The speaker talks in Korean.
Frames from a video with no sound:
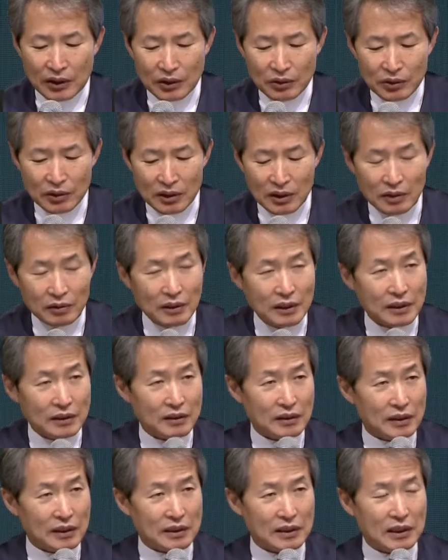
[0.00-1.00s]
어려운
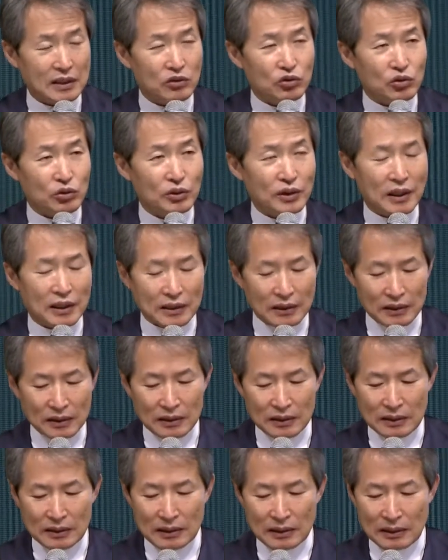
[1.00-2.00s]
상황에서 가장 중요한
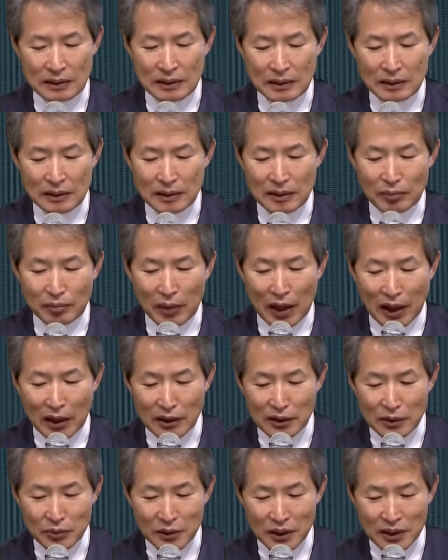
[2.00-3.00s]
것은
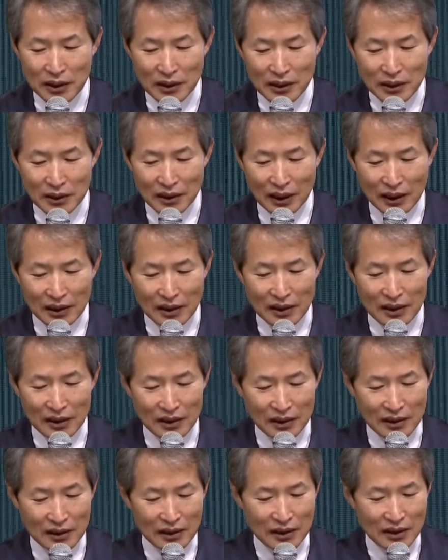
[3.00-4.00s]
마음이
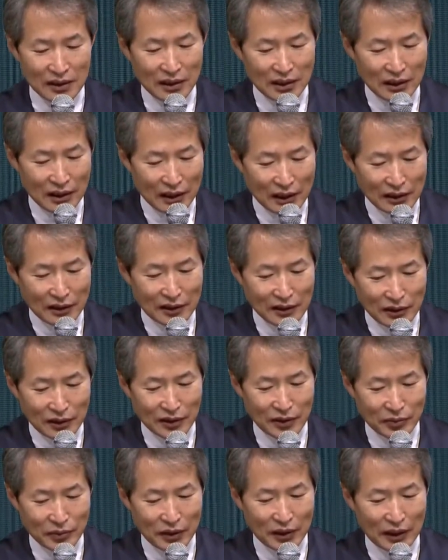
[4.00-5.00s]
약해지지 않는
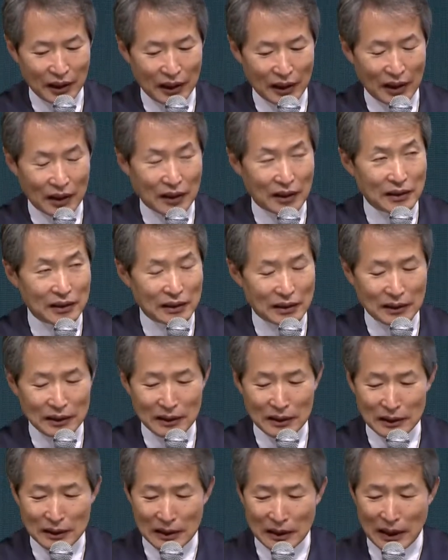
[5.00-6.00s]
것입니다.
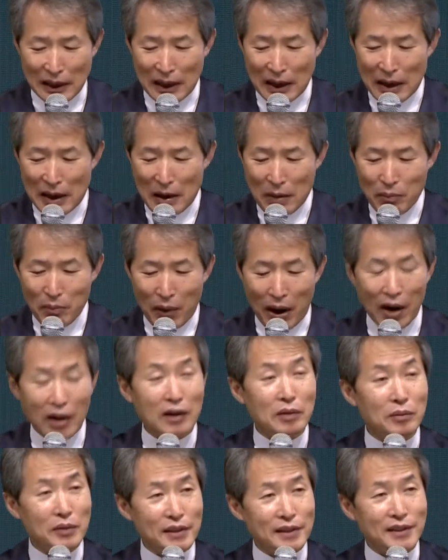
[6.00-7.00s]
그러니까
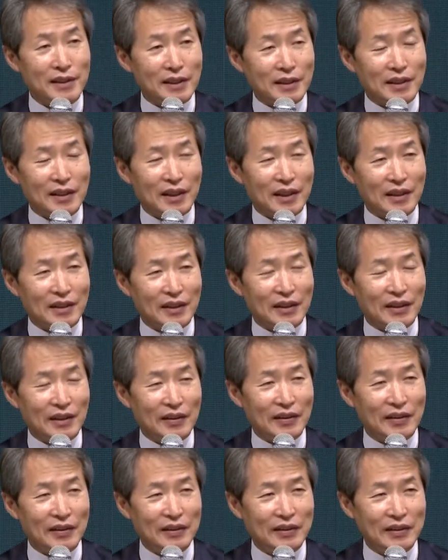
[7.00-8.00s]
마음을 지켜야
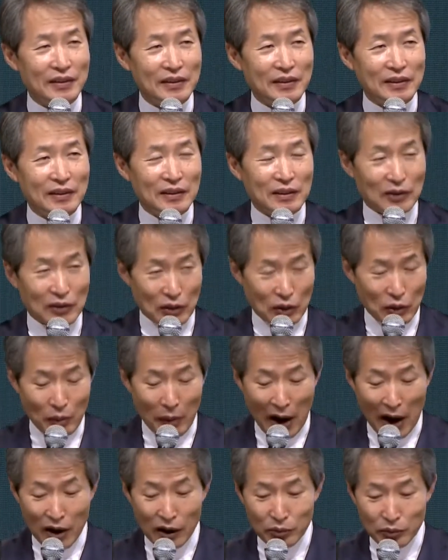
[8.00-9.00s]
돼요. 그리고
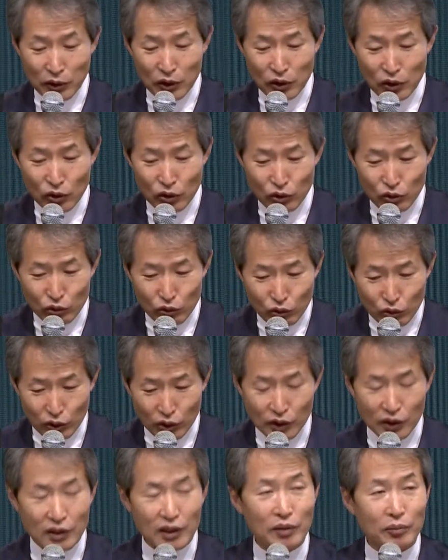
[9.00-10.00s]
마음을
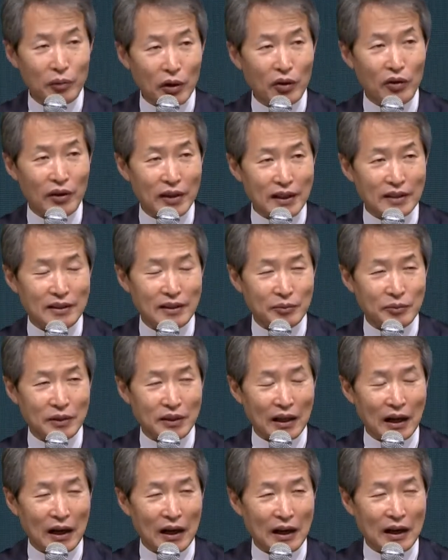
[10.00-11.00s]
굳게 먹어야
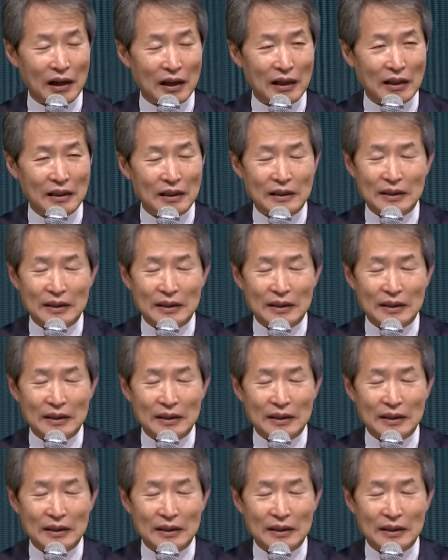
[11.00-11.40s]
됩니다.